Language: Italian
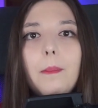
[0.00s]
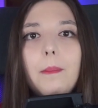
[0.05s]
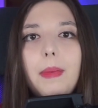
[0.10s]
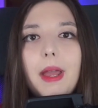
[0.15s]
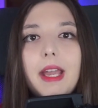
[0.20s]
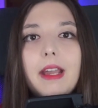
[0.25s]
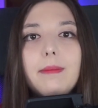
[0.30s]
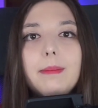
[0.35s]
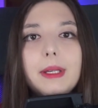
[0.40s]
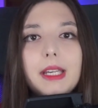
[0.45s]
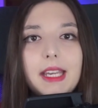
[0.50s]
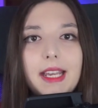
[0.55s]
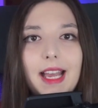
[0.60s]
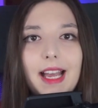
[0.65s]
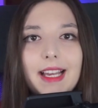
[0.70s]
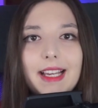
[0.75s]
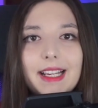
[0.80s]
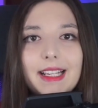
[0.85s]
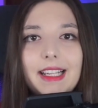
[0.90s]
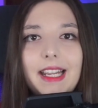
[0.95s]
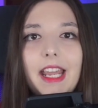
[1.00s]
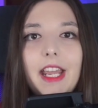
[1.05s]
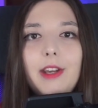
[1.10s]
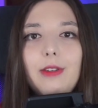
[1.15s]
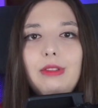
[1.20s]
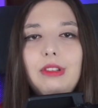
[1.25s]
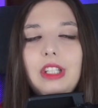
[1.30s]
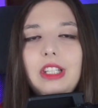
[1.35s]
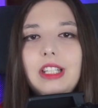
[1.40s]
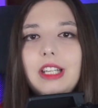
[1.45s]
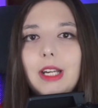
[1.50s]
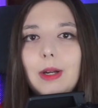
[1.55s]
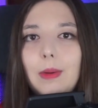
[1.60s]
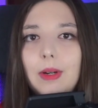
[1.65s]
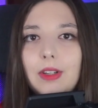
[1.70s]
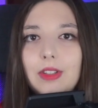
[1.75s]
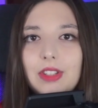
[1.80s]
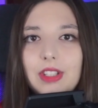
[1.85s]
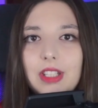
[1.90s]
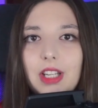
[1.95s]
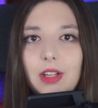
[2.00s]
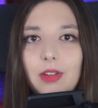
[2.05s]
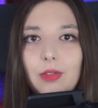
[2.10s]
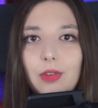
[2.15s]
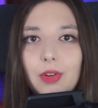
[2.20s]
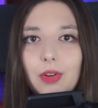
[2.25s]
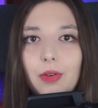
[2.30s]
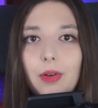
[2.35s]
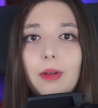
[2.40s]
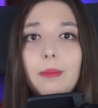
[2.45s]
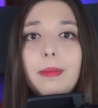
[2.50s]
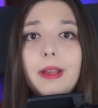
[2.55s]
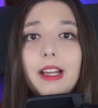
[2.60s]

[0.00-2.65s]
per pregarle e ottenere qualcosa da loro,